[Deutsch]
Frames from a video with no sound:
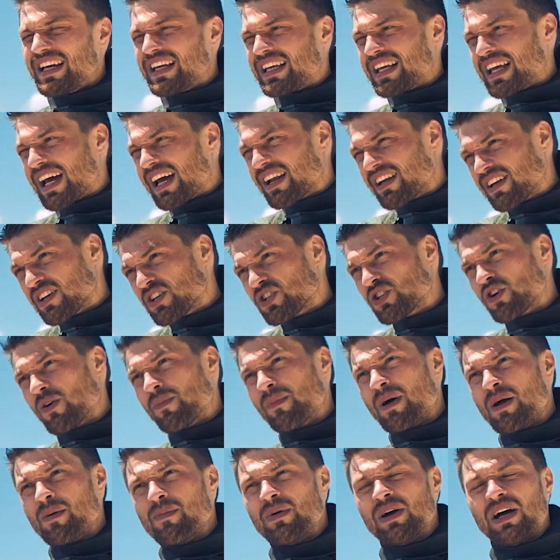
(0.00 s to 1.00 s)
Ich hatte schon
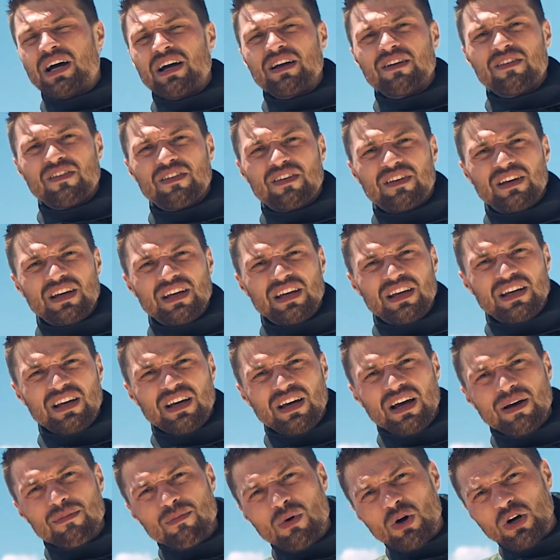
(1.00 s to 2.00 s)
mal bereits die
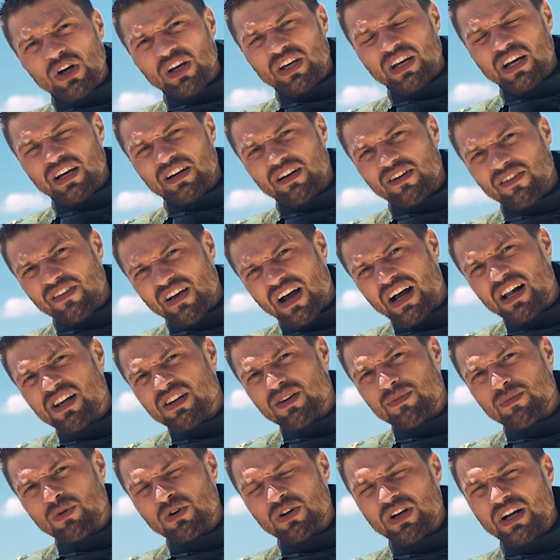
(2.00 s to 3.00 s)
Möglichkeit, das
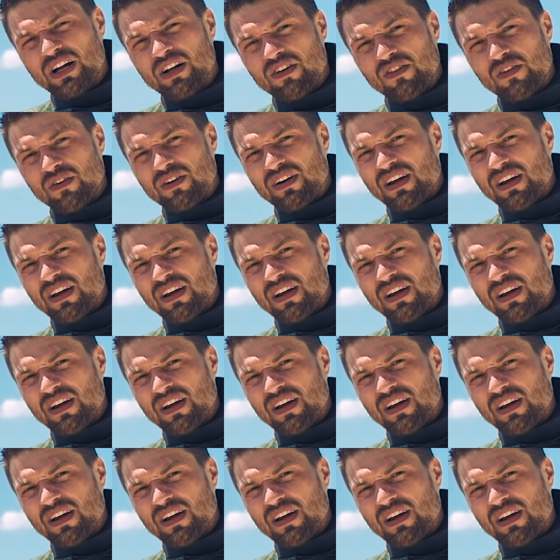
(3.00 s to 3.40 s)
alte Modell zu